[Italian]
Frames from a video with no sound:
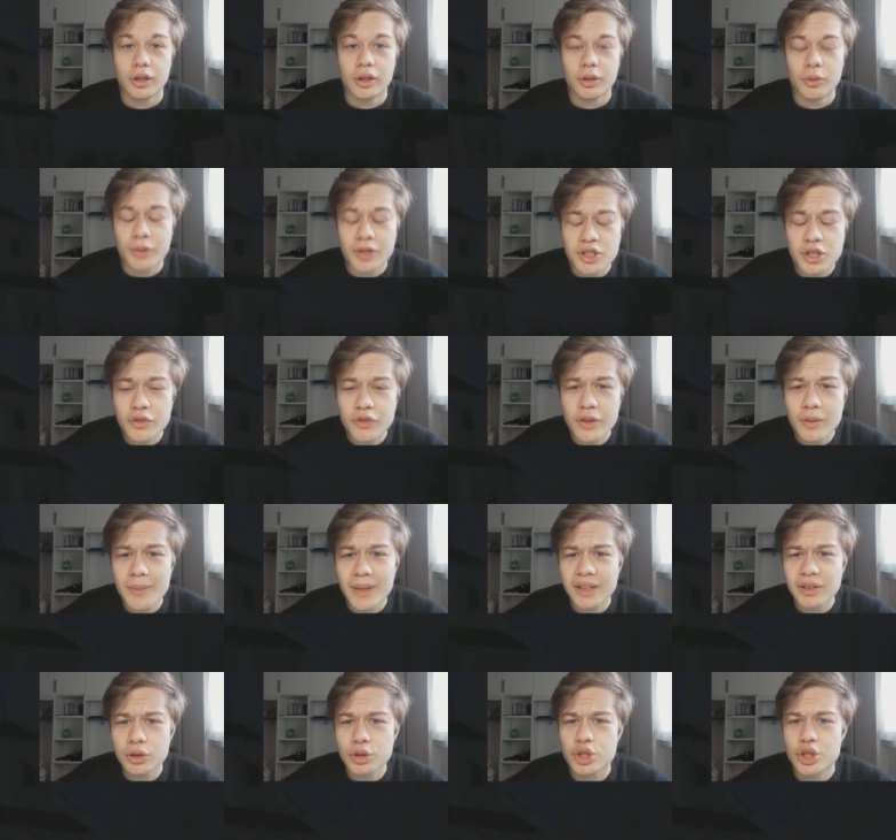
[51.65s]
In questo
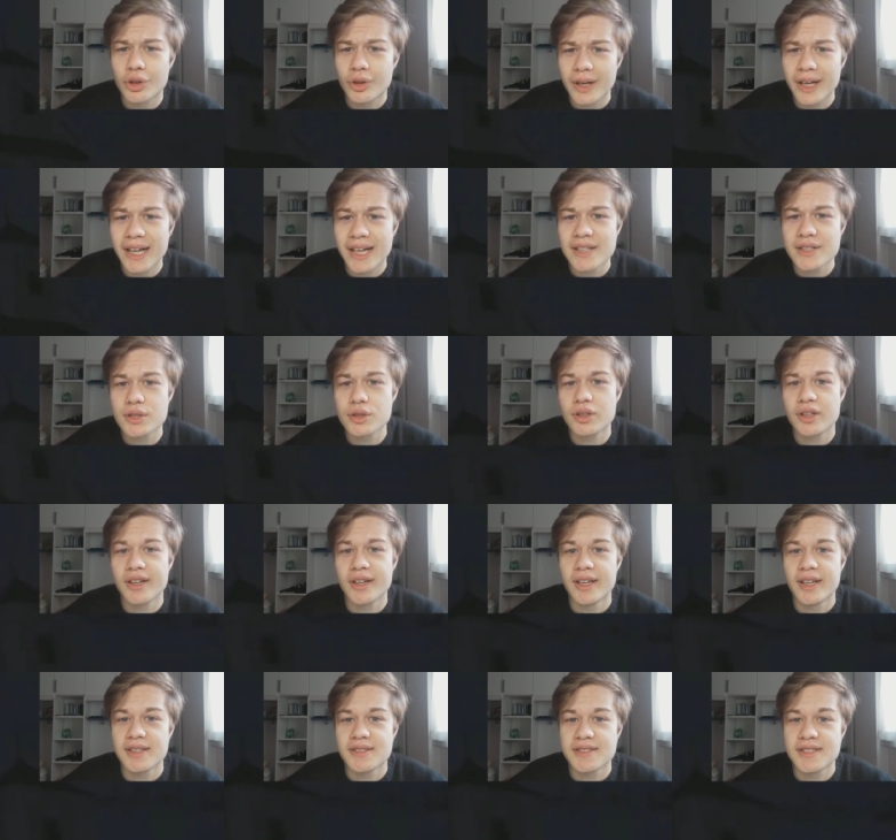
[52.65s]
filmato c'è un ragazzo
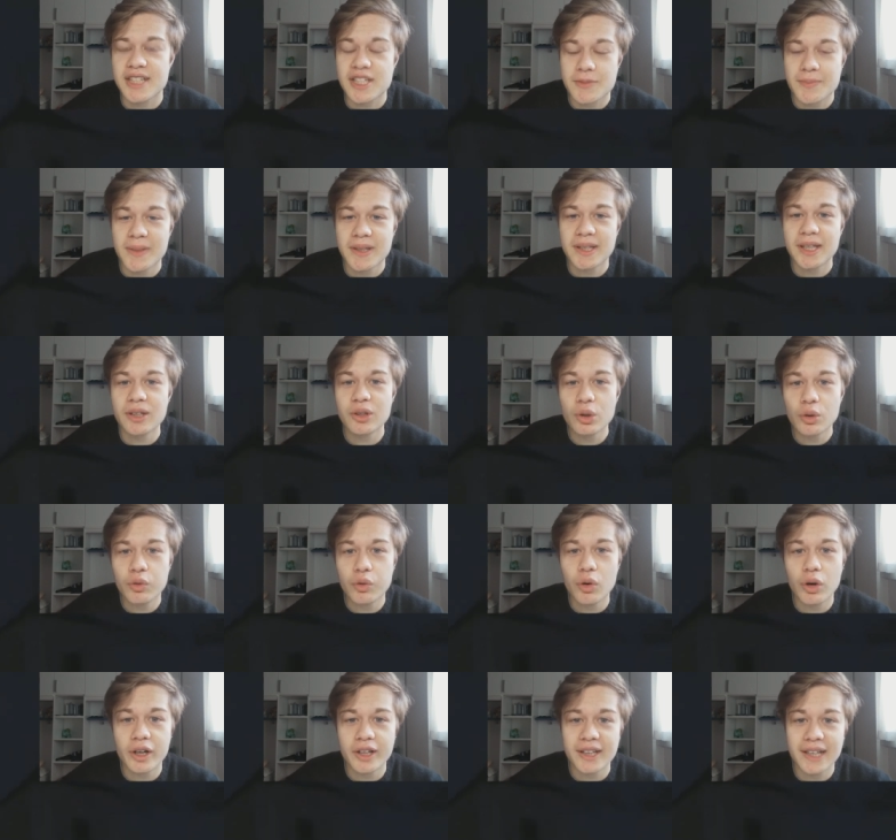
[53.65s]
che sta aspettando
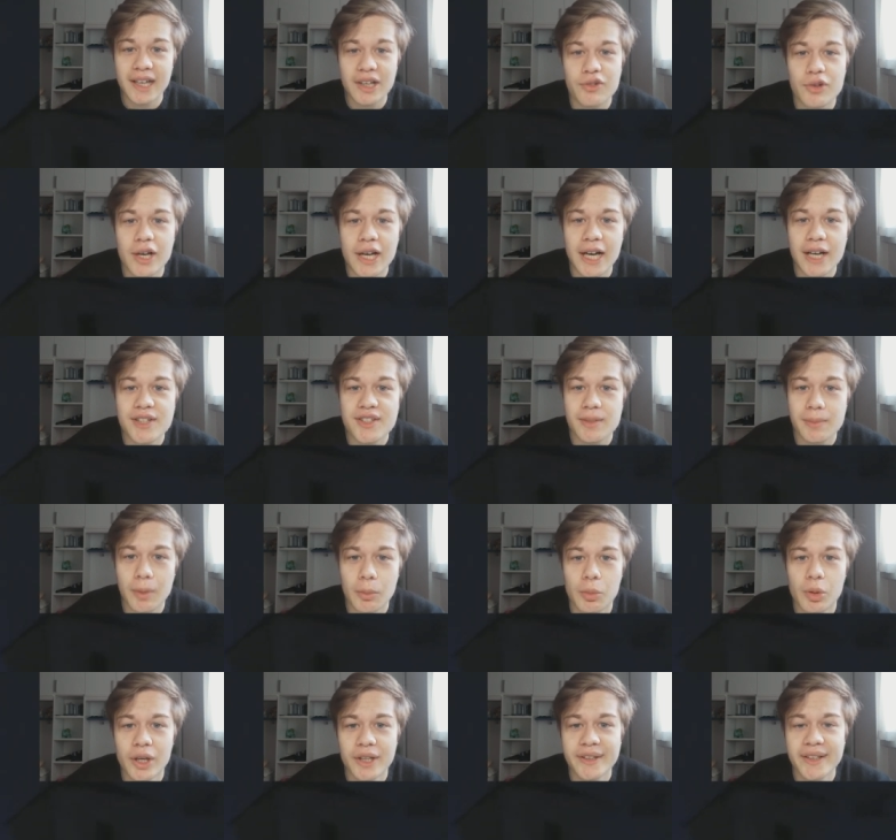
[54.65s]
fuori dalla sua casa
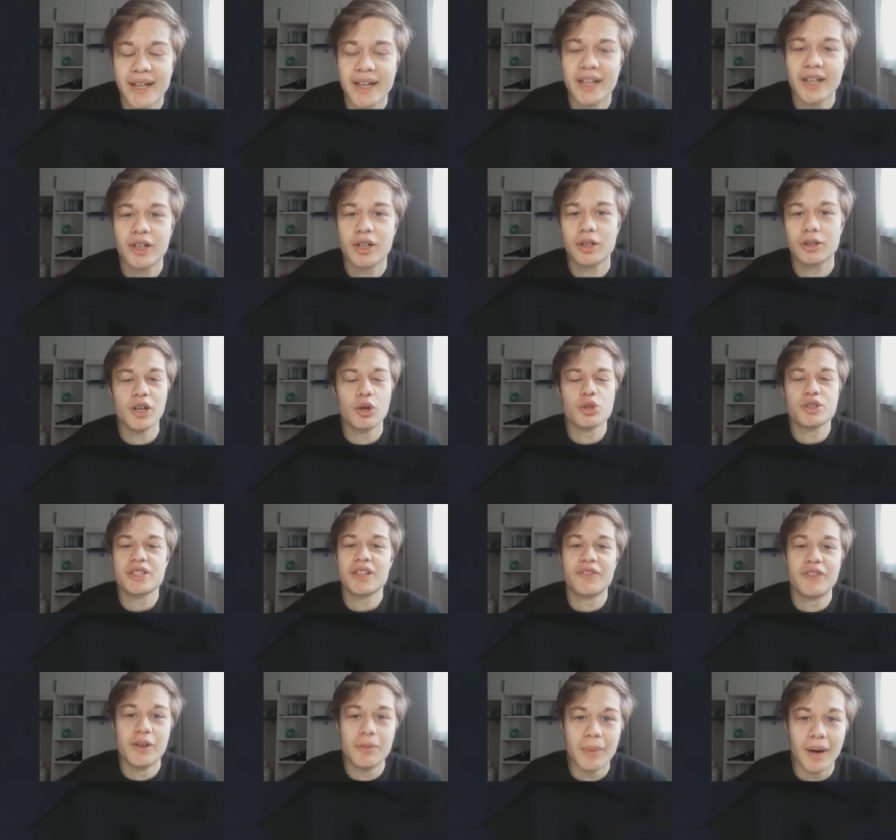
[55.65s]
Babbo Natale e lo
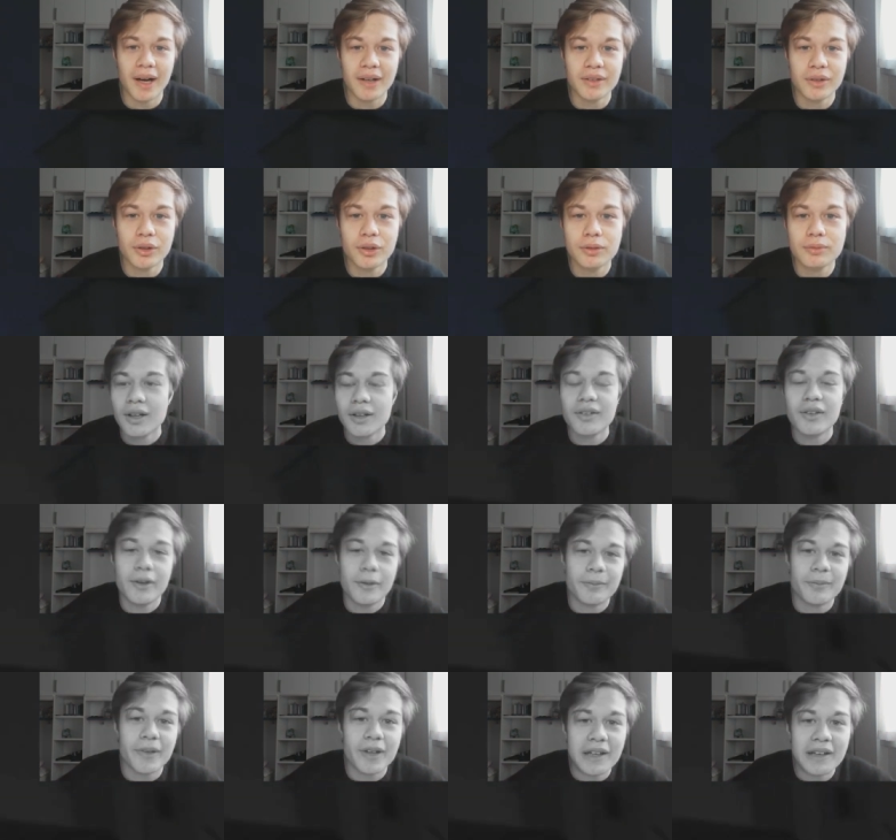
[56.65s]
sta filmando.
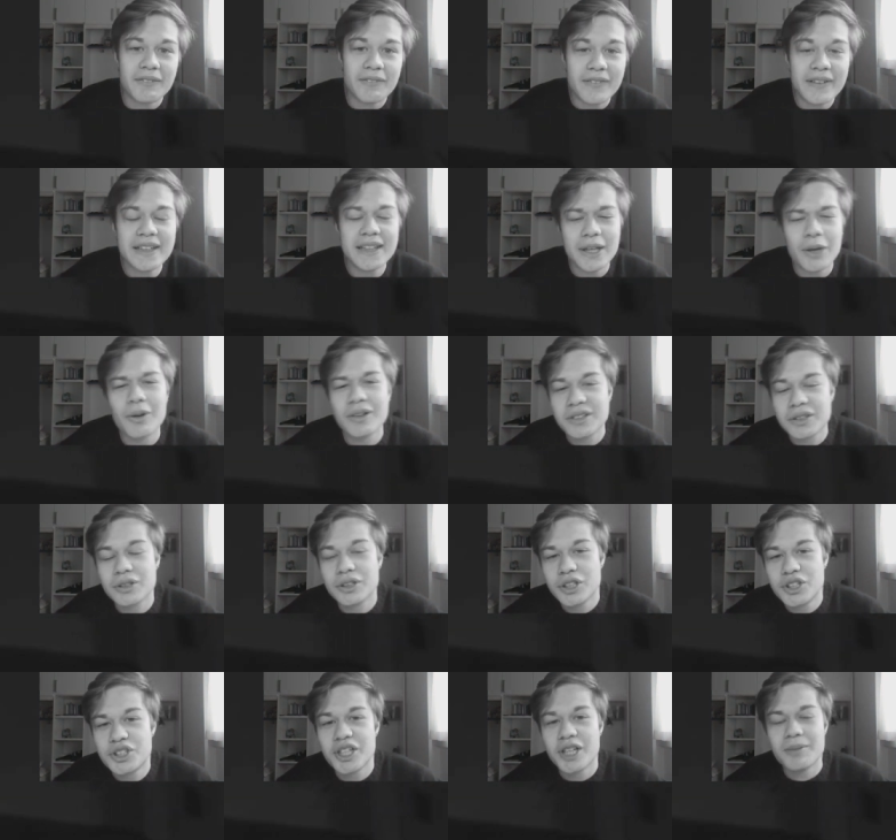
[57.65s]
Sì, il
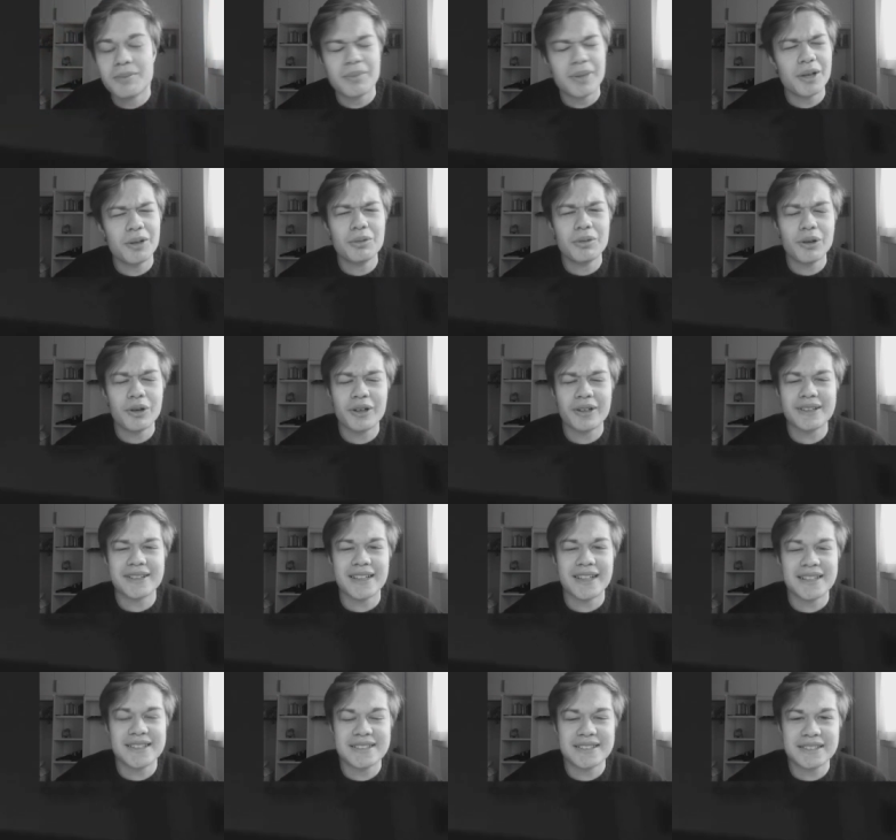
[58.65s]
24 dicembre uno
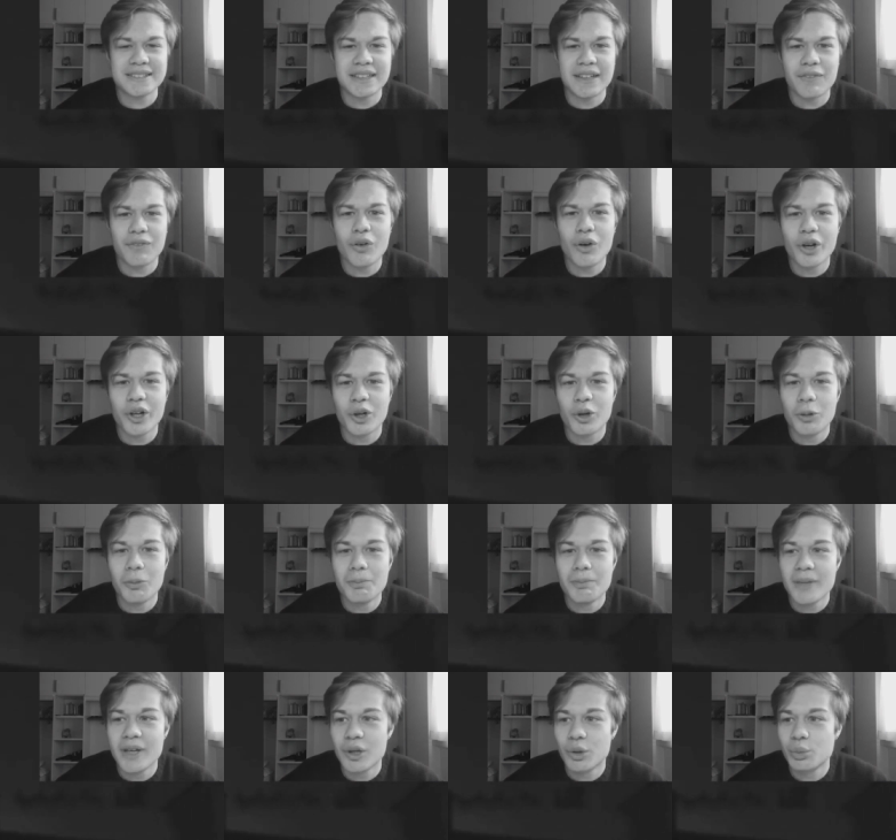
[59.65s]
che sta fuori
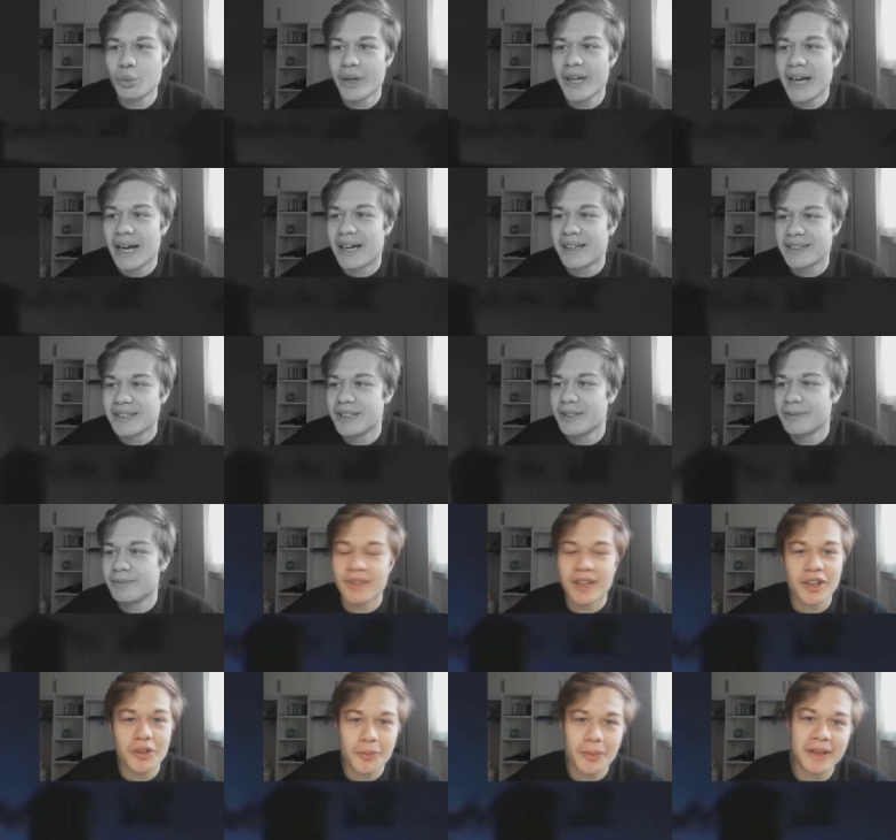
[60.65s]
con meno 2 gradi
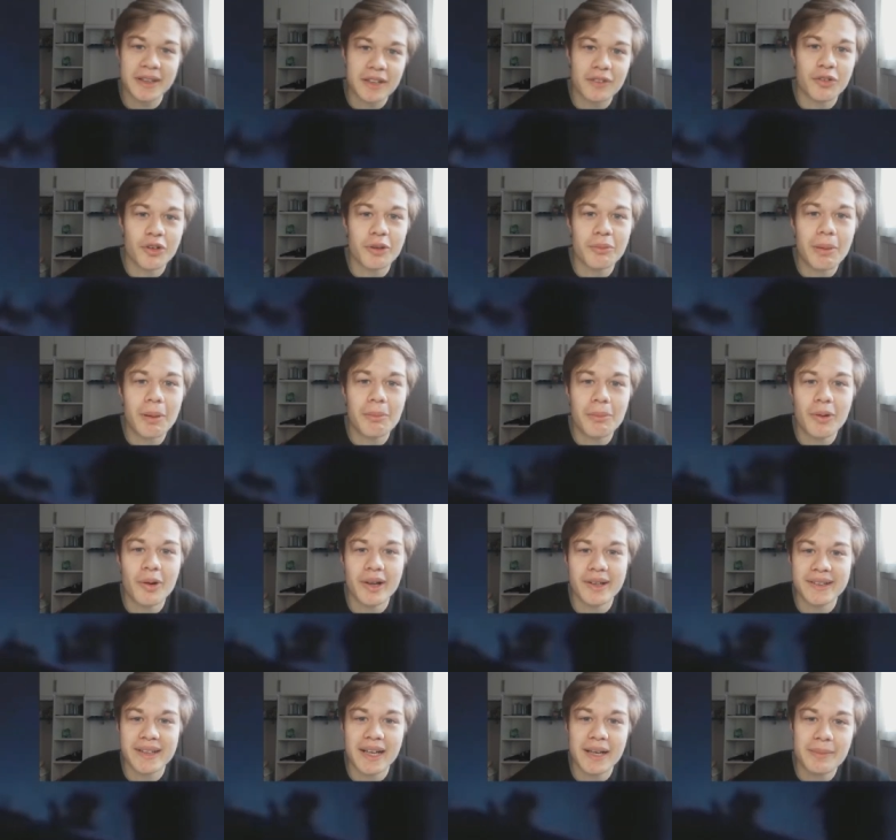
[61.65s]
aspetta fuori Babbo
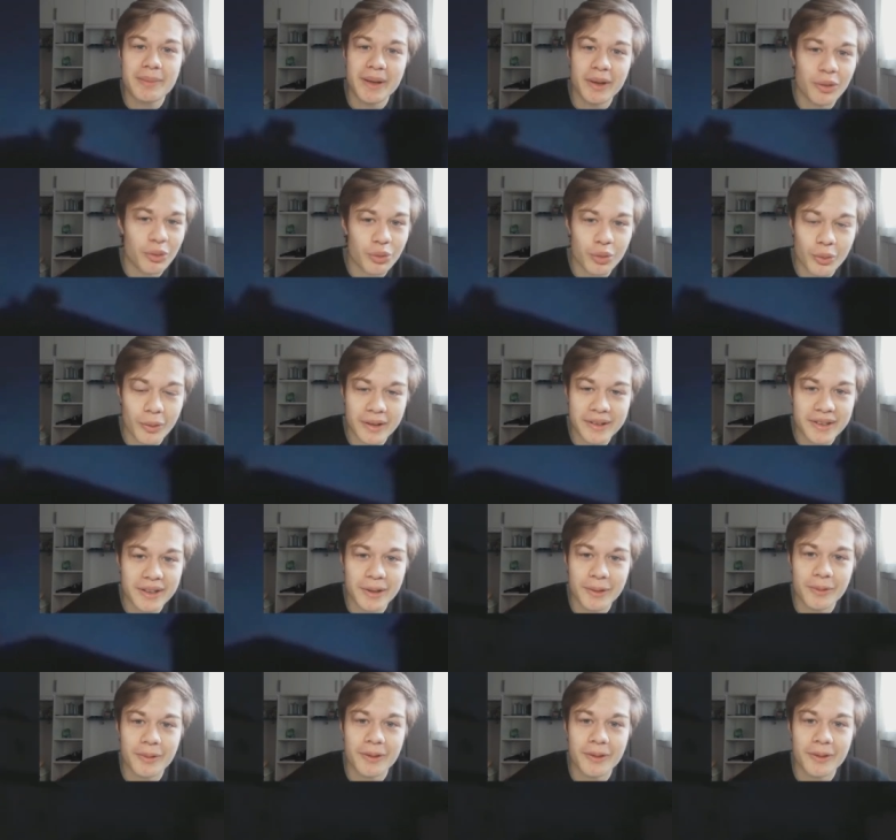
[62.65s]
Natale per non so quante